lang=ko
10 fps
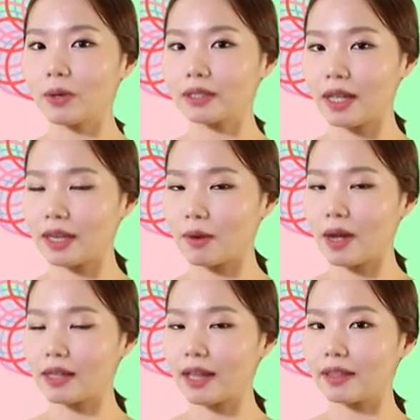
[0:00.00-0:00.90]

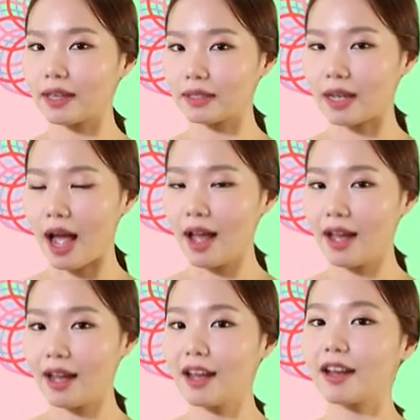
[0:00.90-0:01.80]
목적이와 난데스까?
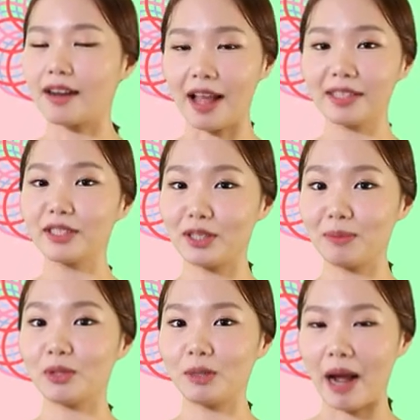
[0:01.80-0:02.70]
라는
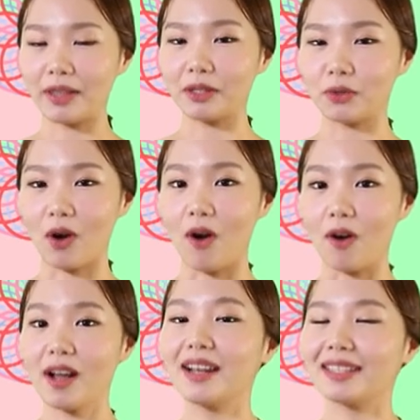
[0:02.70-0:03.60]
질문을
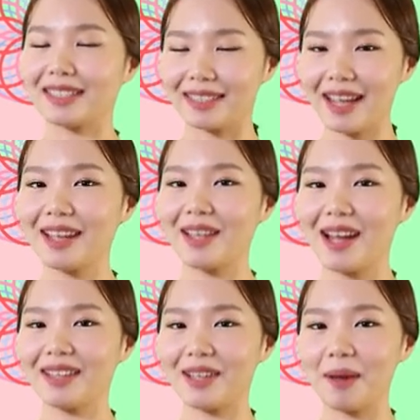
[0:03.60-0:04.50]
받았죠. 그에
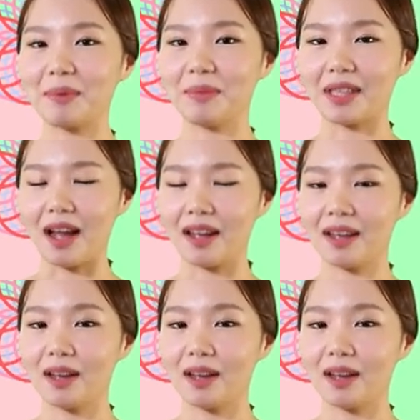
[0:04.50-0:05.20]
대한 대답입니다.